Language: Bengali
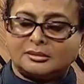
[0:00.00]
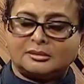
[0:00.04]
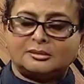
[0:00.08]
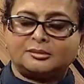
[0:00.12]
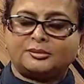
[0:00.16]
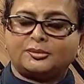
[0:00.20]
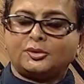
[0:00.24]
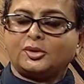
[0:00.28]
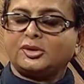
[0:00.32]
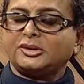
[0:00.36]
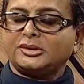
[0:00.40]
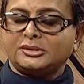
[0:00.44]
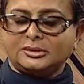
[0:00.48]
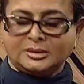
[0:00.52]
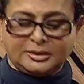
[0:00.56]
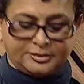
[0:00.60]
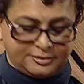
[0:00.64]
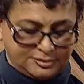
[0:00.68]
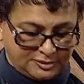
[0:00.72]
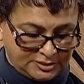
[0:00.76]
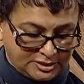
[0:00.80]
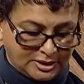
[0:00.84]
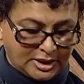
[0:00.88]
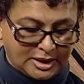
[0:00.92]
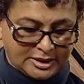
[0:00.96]
কিন্তু
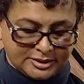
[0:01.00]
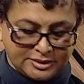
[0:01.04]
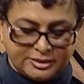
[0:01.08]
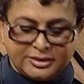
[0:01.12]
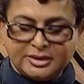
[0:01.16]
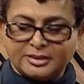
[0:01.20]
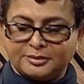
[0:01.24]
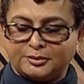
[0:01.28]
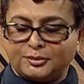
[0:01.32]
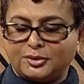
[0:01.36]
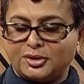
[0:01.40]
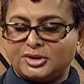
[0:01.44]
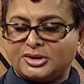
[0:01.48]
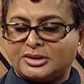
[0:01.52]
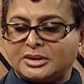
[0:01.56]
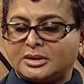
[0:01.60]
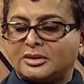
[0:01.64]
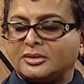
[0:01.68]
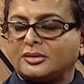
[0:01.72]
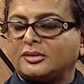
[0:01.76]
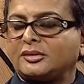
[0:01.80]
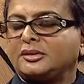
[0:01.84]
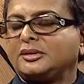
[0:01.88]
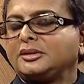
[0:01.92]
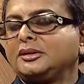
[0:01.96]
পরিচালনা হ্যাঁ, করনি
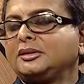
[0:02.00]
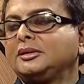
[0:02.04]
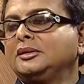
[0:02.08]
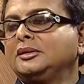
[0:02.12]
হ্যাঁ, হ্যাঁ